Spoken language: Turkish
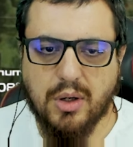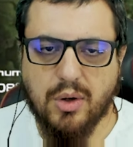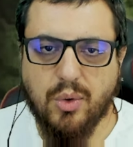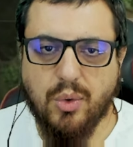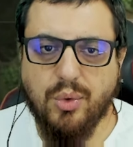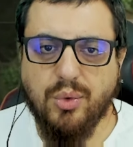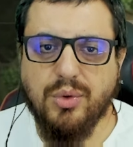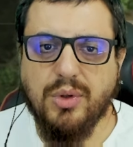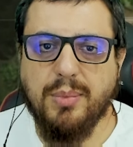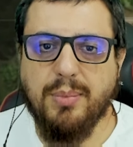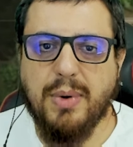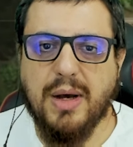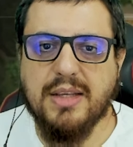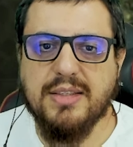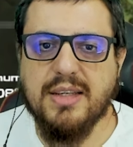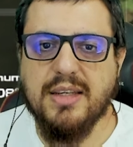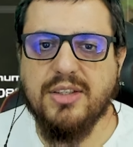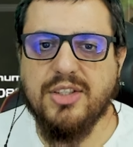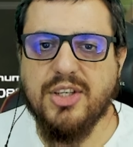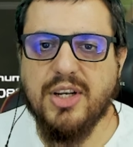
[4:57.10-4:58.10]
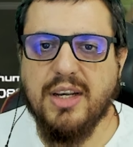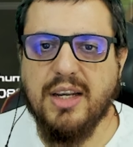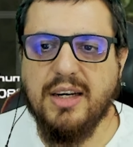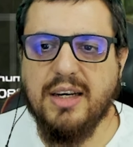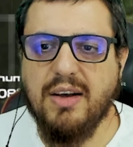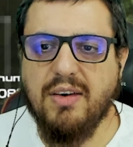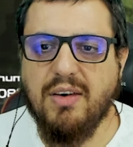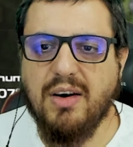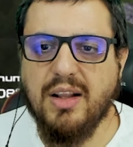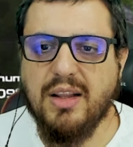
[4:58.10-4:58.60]
Önünde bazen şeyler
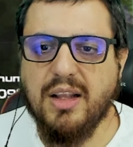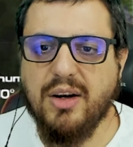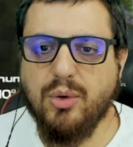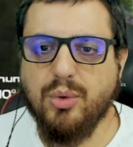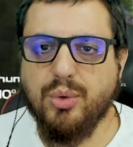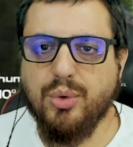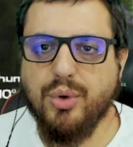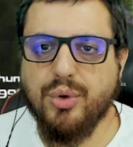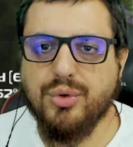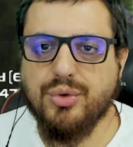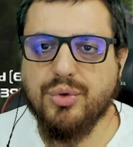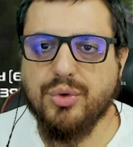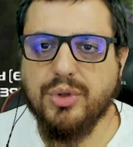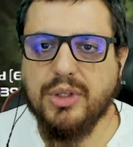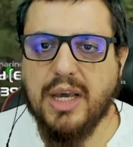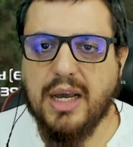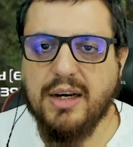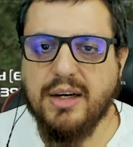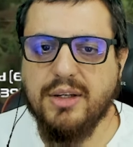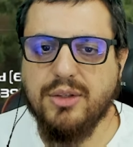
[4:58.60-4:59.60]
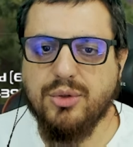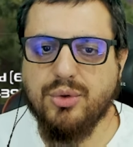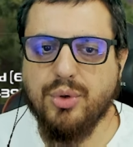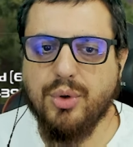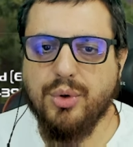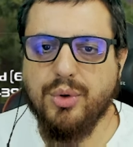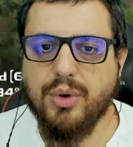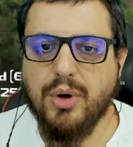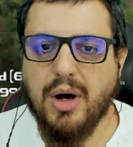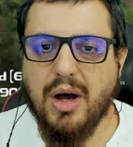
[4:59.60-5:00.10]
levhalar oluyor. Yerlerini
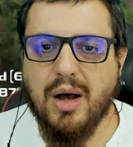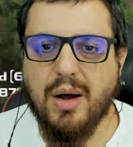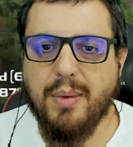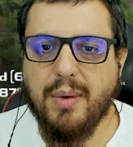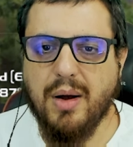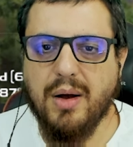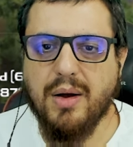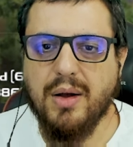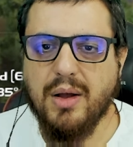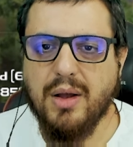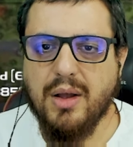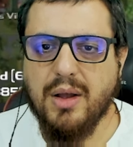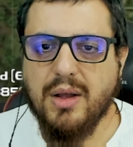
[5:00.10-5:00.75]
söylüyor. Ah ah.